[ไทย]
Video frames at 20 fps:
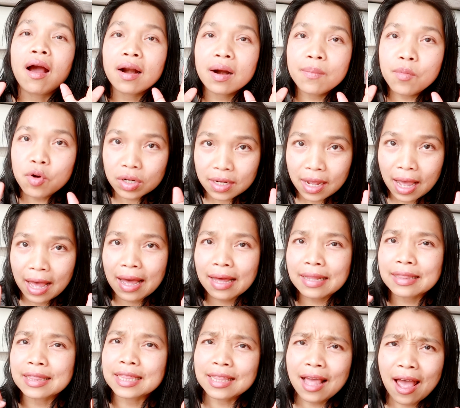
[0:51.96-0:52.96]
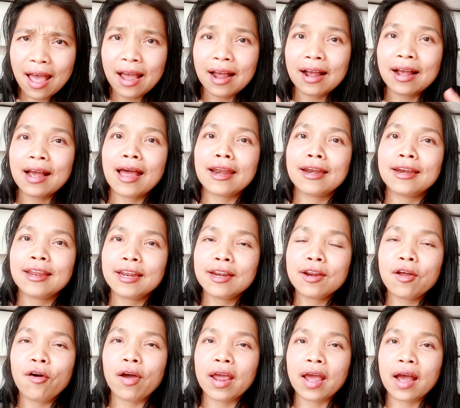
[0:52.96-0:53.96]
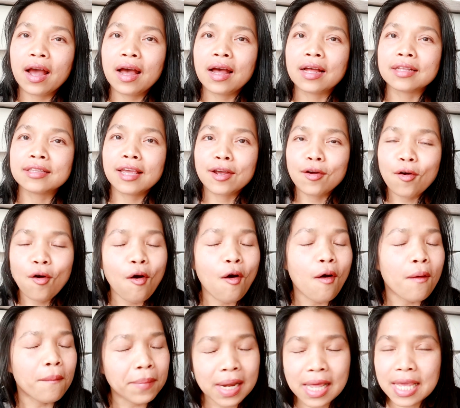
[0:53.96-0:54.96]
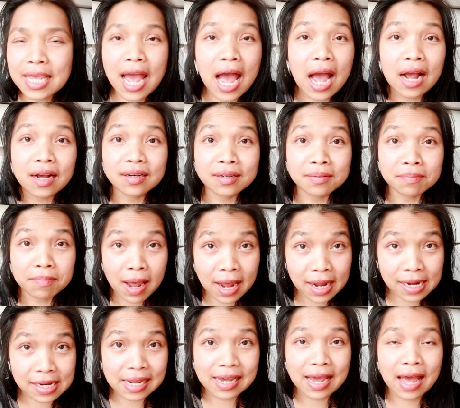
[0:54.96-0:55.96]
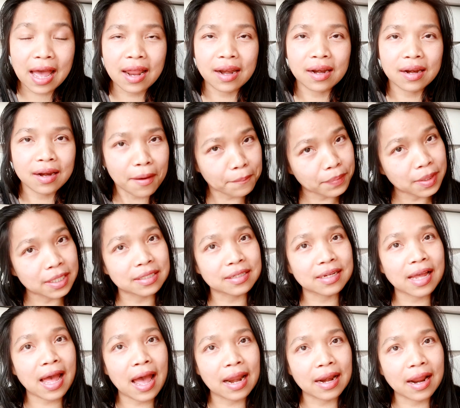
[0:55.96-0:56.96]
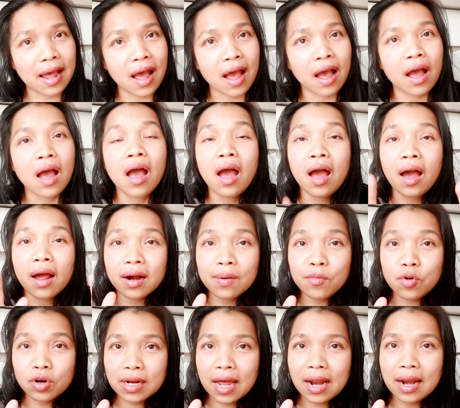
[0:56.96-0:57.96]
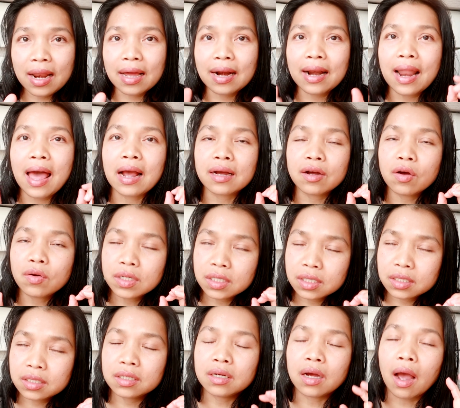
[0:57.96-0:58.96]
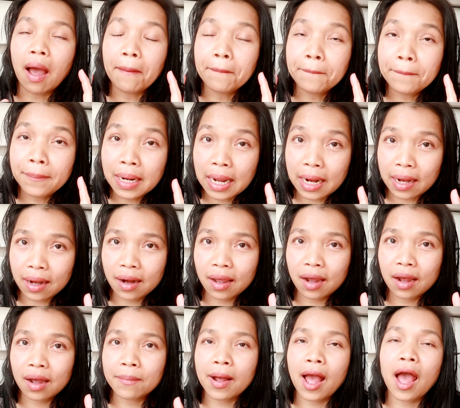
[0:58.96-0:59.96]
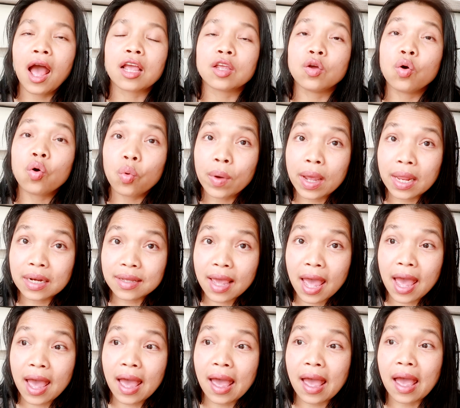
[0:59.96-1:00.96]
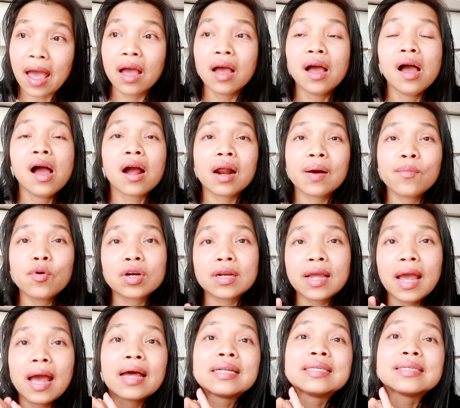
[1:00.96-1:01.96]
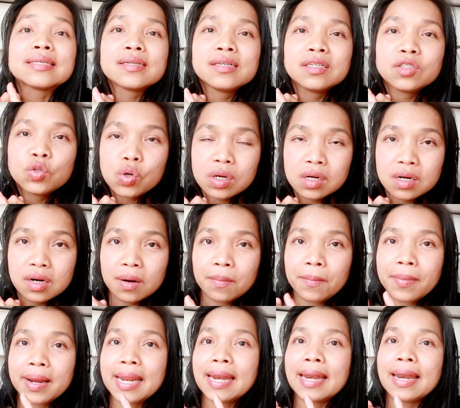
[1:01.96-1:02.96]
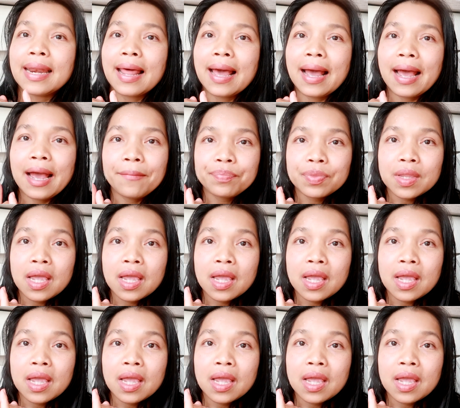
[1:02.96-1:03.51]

กระบวนการต่างกันนิดหน่อยค่ะแต่ก็ไม่ได้ยากเกินไปในการดำเนินการนะคะกระบวนการหลักๆก็คือเหมือนเดิมค่ะยกเว้นแค่กระบวนการซื้อตั๋วเครื่องบินและ